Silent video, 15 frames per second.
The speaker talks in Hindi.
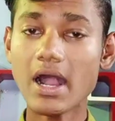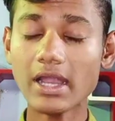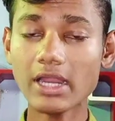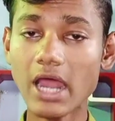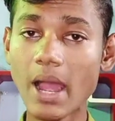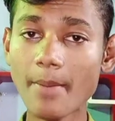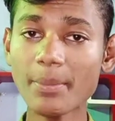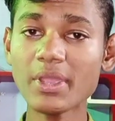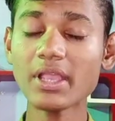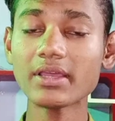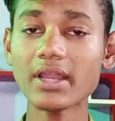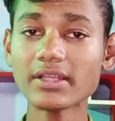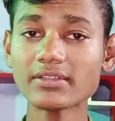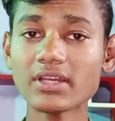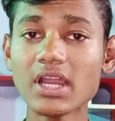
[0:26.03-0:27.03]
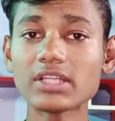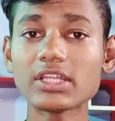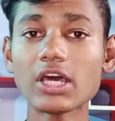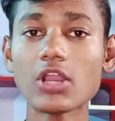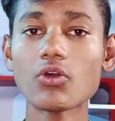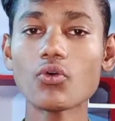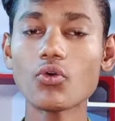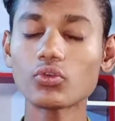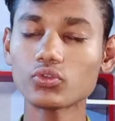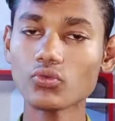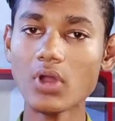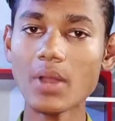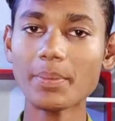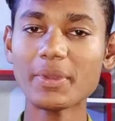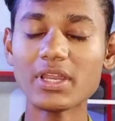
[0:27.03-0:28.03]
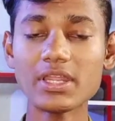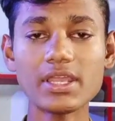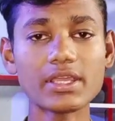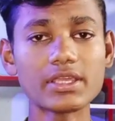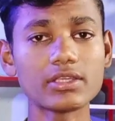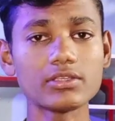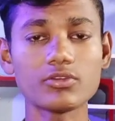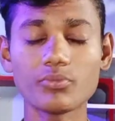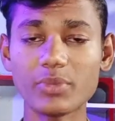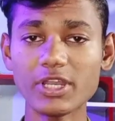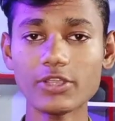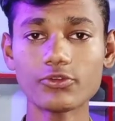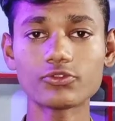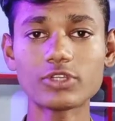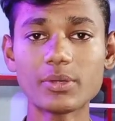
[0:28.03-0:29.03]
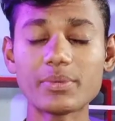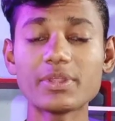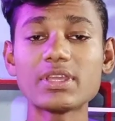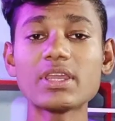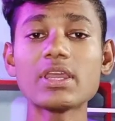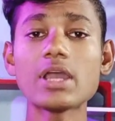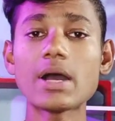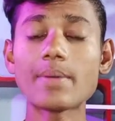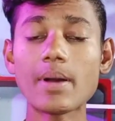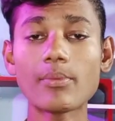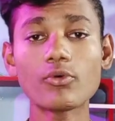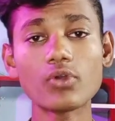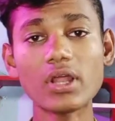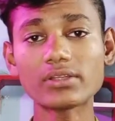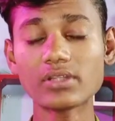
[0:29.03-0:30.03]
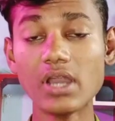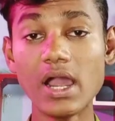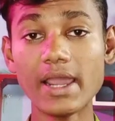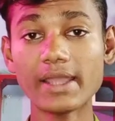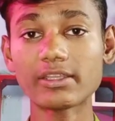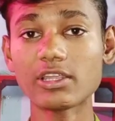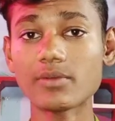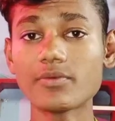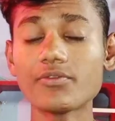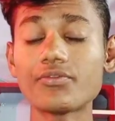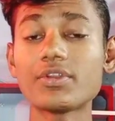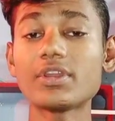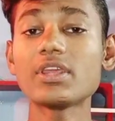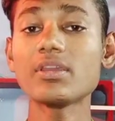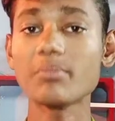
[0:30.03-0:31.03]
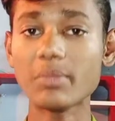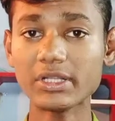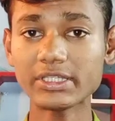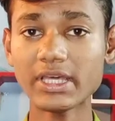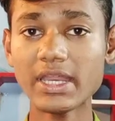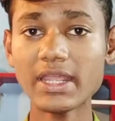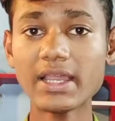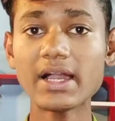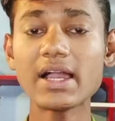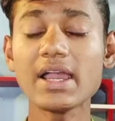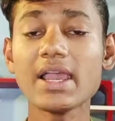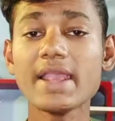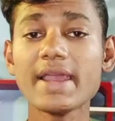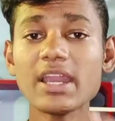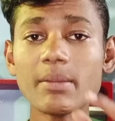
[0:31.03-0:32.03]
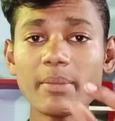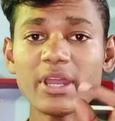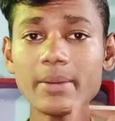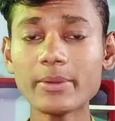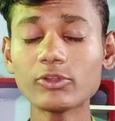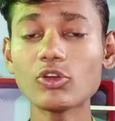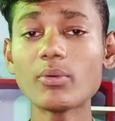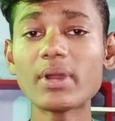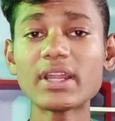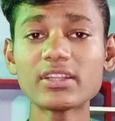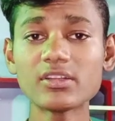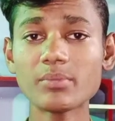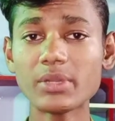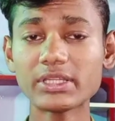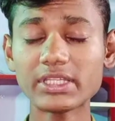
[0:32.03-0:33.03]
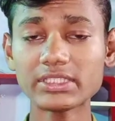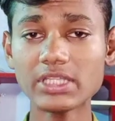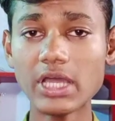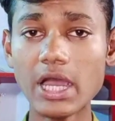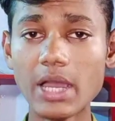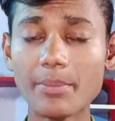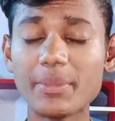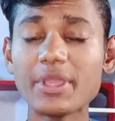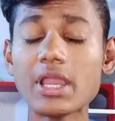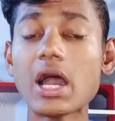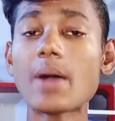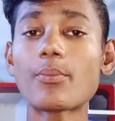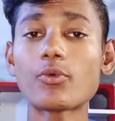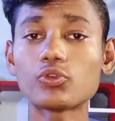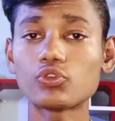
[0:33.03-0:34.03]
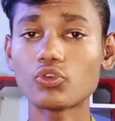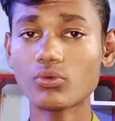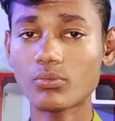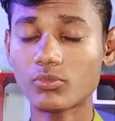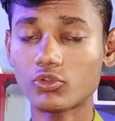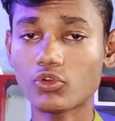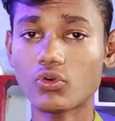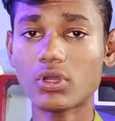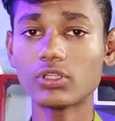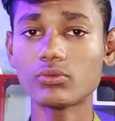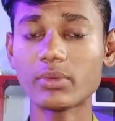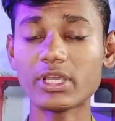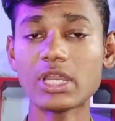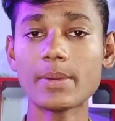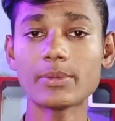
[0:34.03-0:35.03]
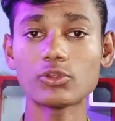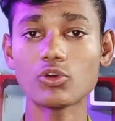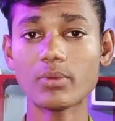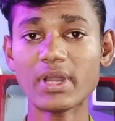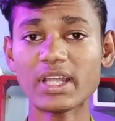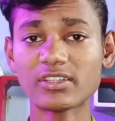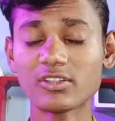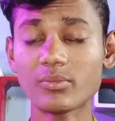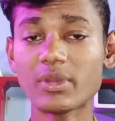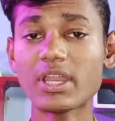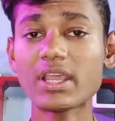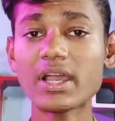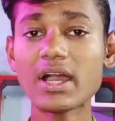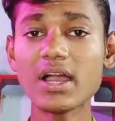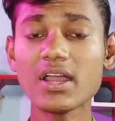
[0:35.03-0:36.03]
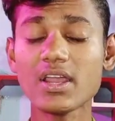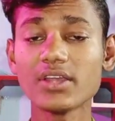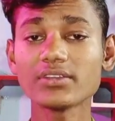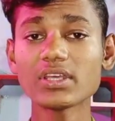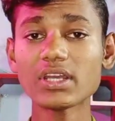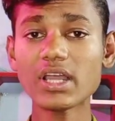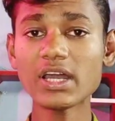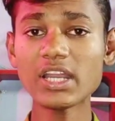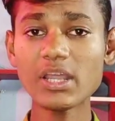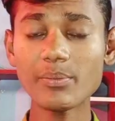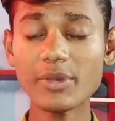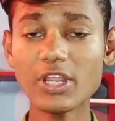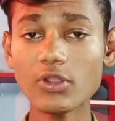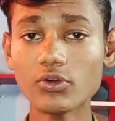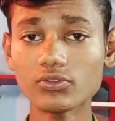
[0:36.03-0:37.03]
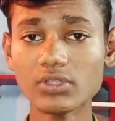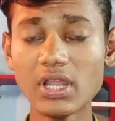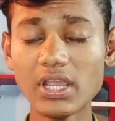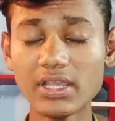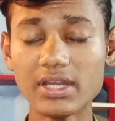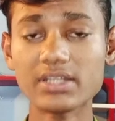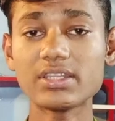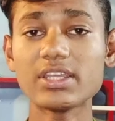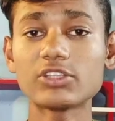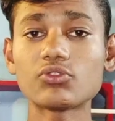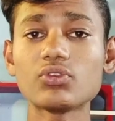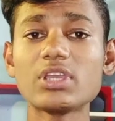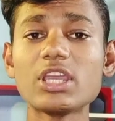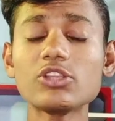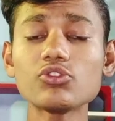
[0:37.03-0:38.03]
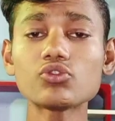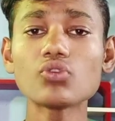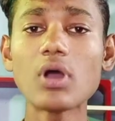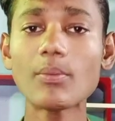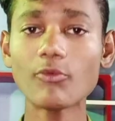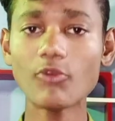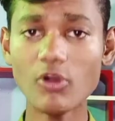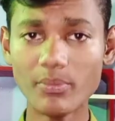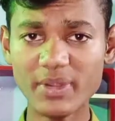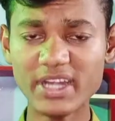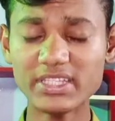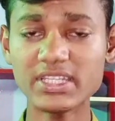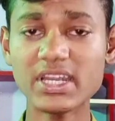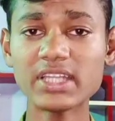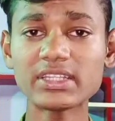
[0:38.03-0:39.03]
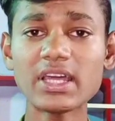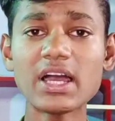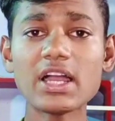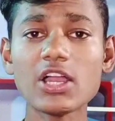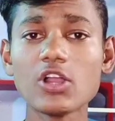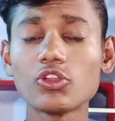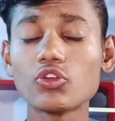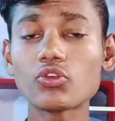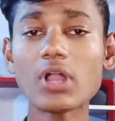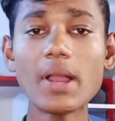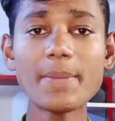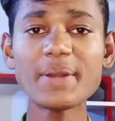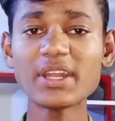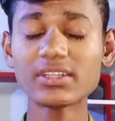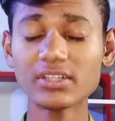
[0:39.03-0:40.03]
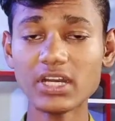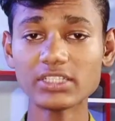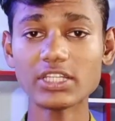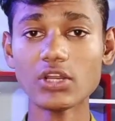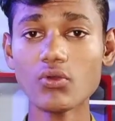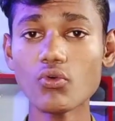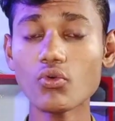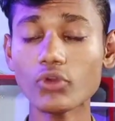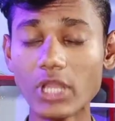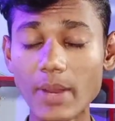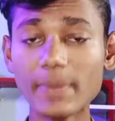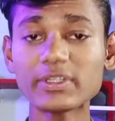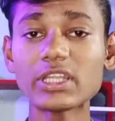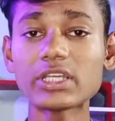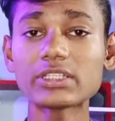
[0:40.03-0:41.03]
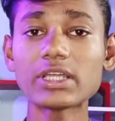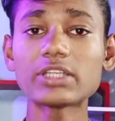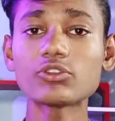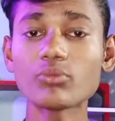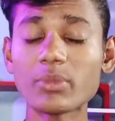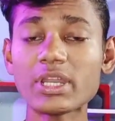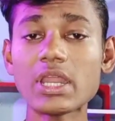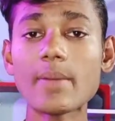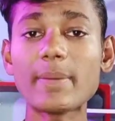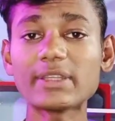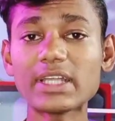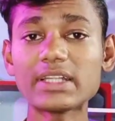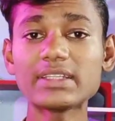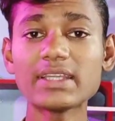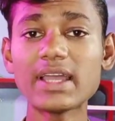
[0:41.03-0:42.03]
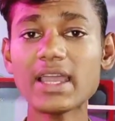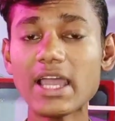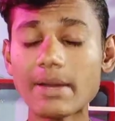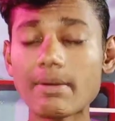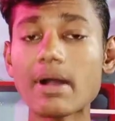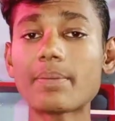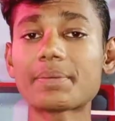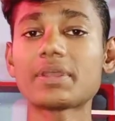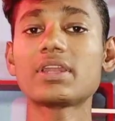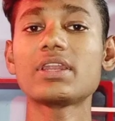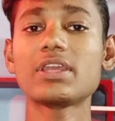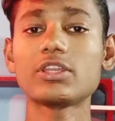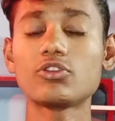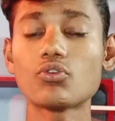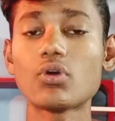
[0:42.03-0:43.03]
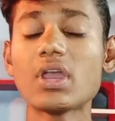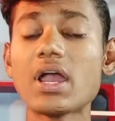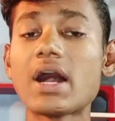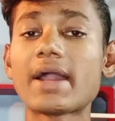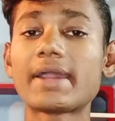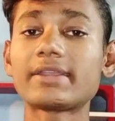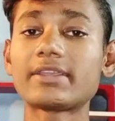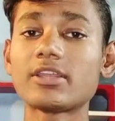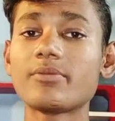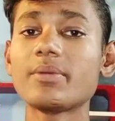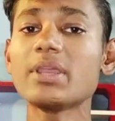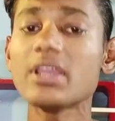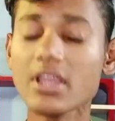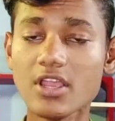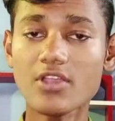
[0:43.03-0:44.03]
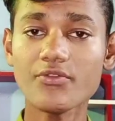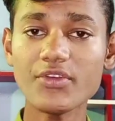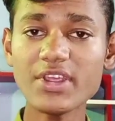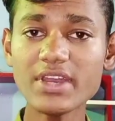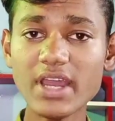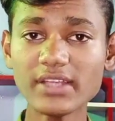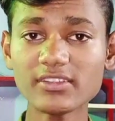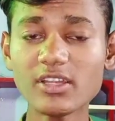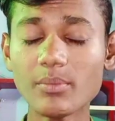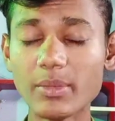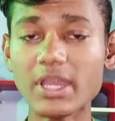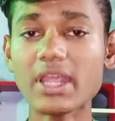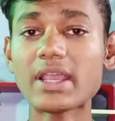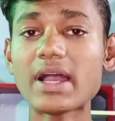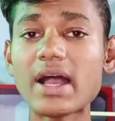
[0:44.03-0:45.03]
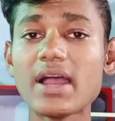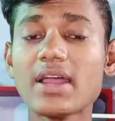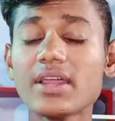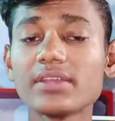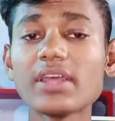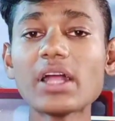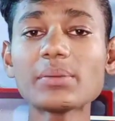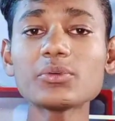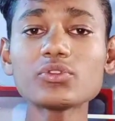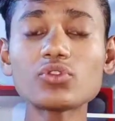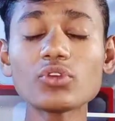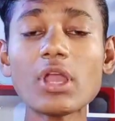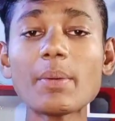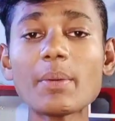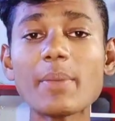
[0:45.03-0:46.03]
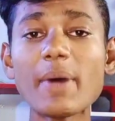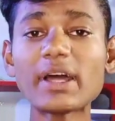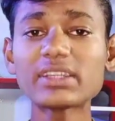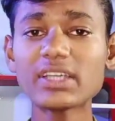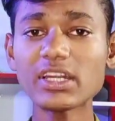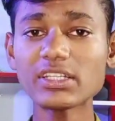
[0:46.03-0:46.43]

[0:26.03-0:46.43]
अगर आप एक राशन कार्ड धारक हो तो आपके लिए जो बड़ी खुशखबरी है अब आपको राशन आगे चल भी फ्री मिलता रहेगा यानी महीने में दो बार राशन मिलता था अब भी आपको दो जो है महीने में दो बार राशन मिलेगा सरकार ने बड़ी घोषणा कर दी है तो ये दोस्तों आपको अपडेट देना था जो काफ़ी राशन कार्ड धारकों को नहीं पता था तो मैंने बता दिया है अब आपके लिए लिए जो है आगे चल भी फ्री राशन मिलेगा सारे दोस्तों यहाँ पे बात